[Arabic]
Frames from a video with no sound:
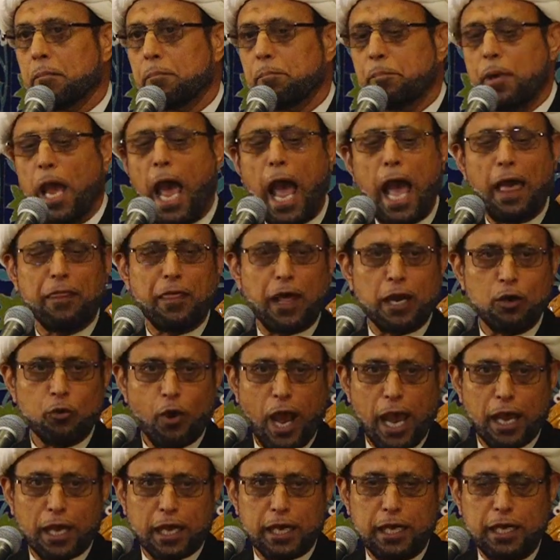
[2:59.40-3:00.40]
بهذا
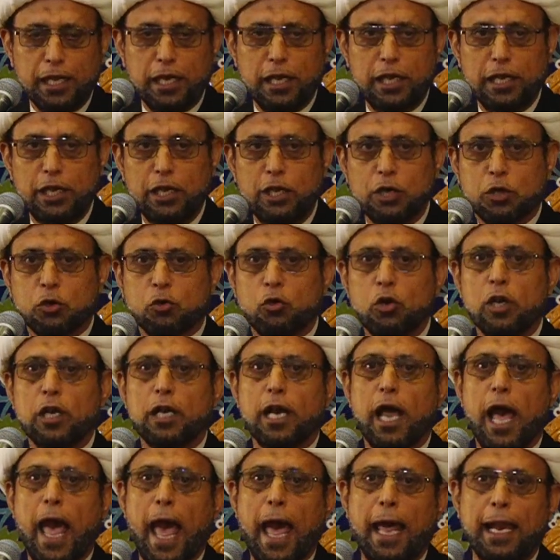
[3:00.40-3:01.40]
الواقع اللي
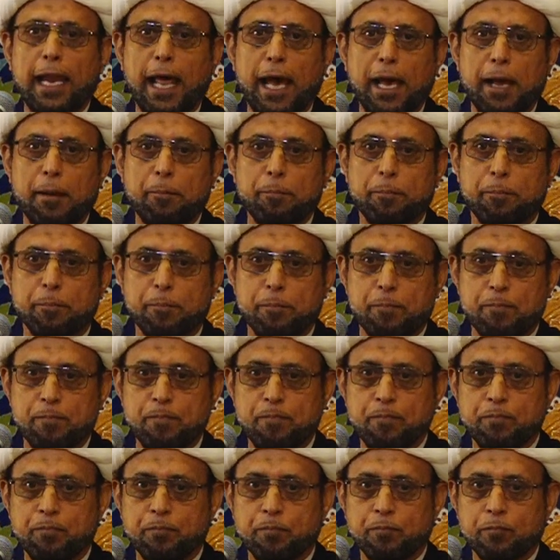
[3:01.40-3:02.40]
كله ألم
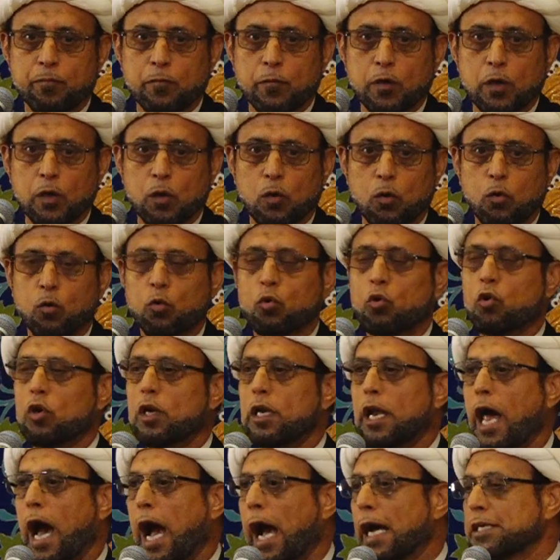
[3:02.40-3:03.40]

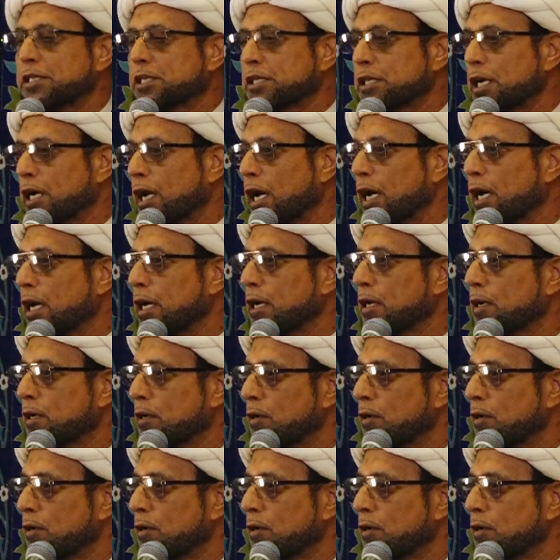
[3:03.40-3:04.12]
وكله حسرة